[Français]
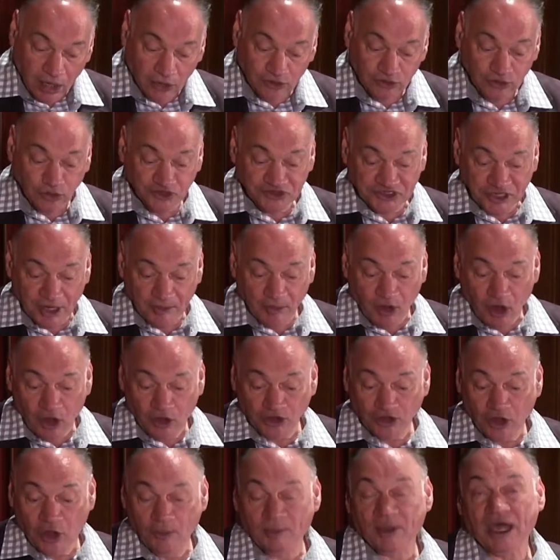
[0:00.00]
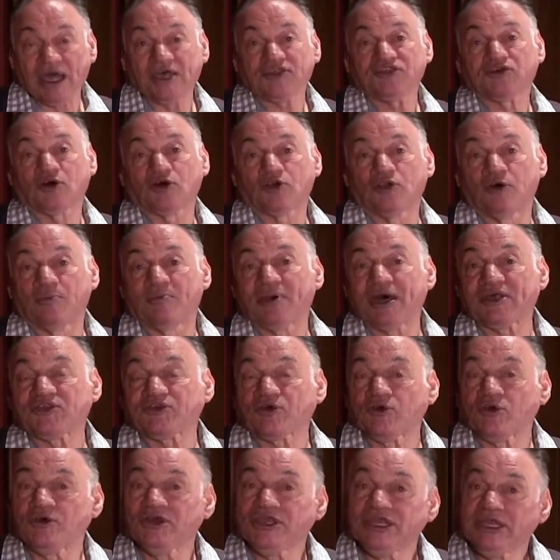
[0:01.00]
notamment en empruntant le
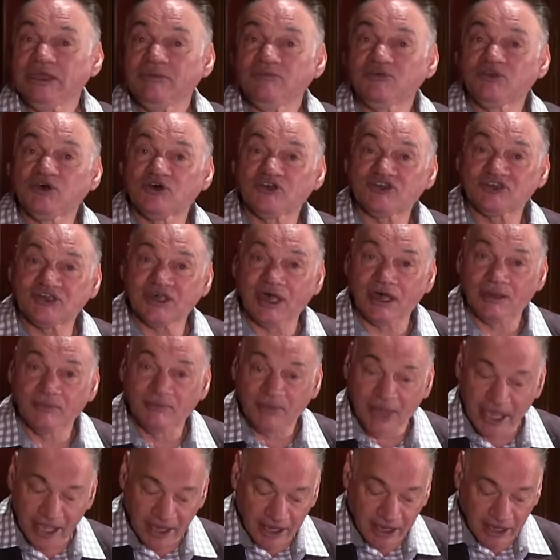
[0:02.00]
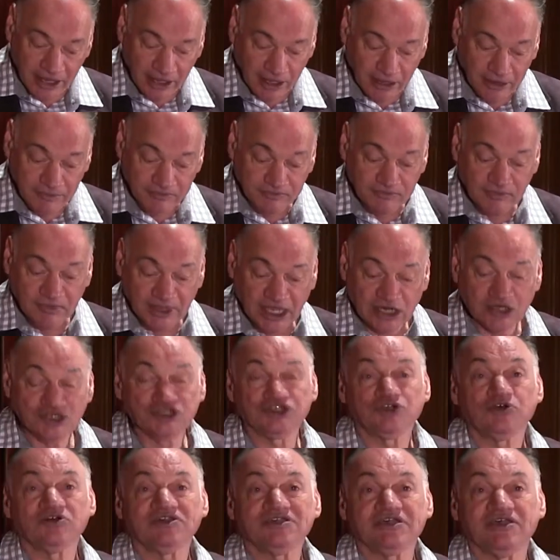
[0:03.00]
patronyme de sa mère,
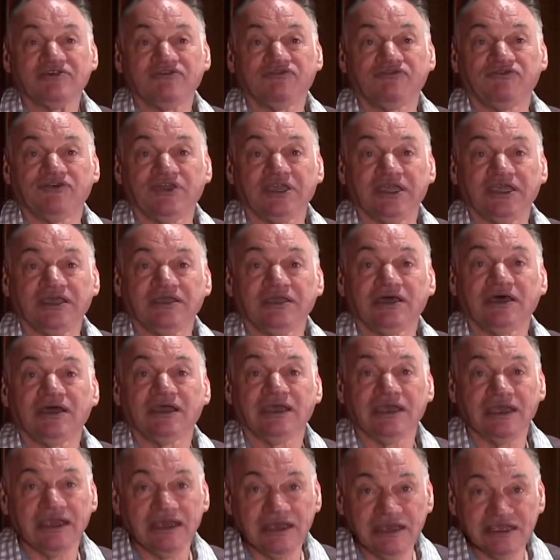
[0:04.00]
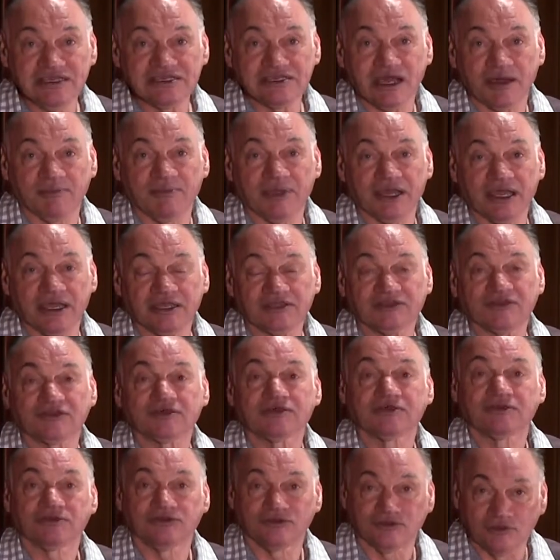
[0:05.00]
Joséphine Élisabeth
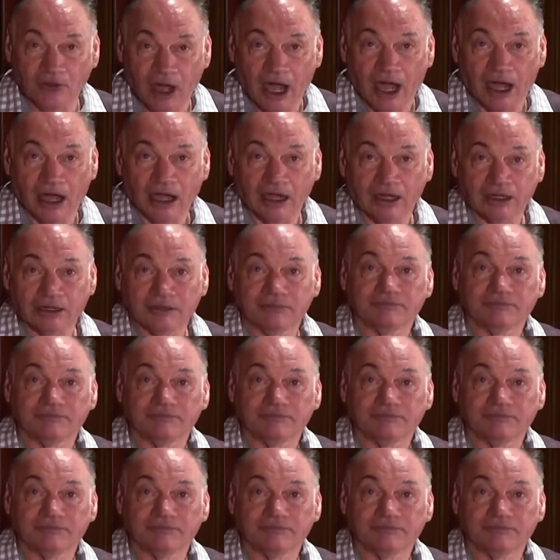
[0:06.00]
Noir.